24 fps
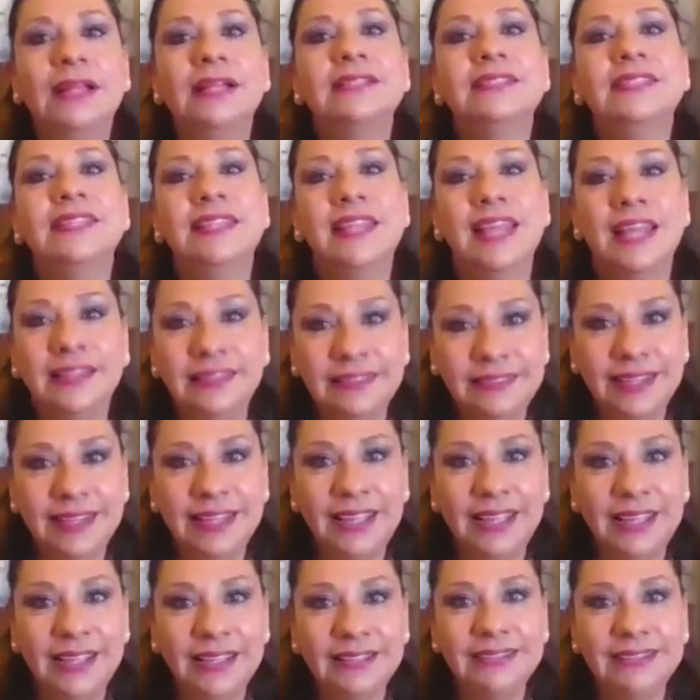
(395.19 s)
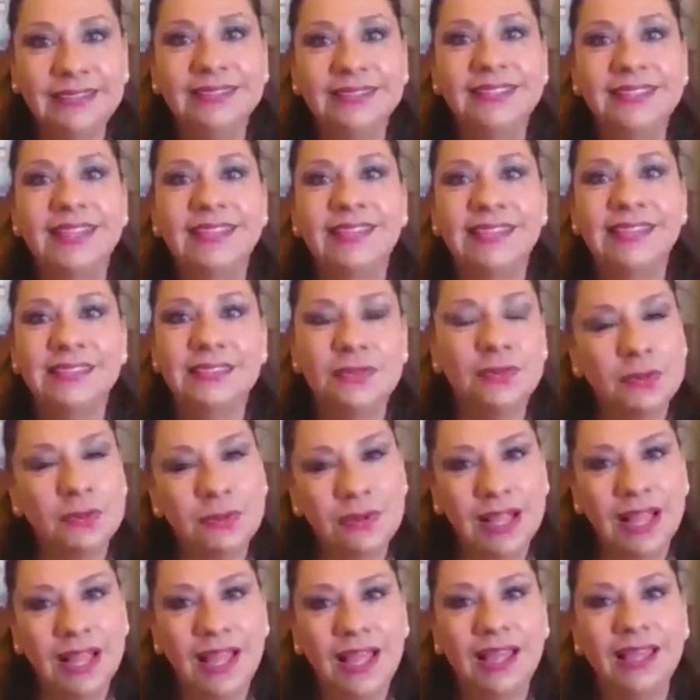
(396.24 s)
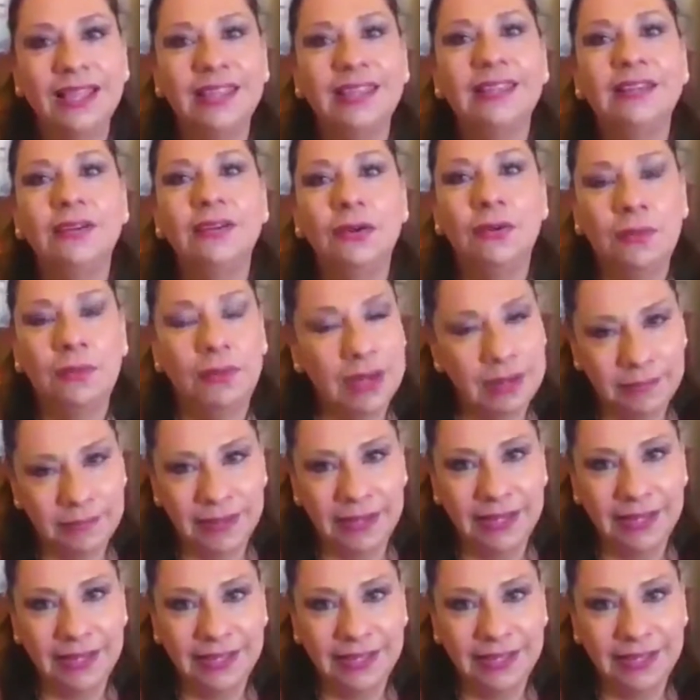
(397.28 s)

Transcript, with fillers: un accidente se desnuca y no vuelve.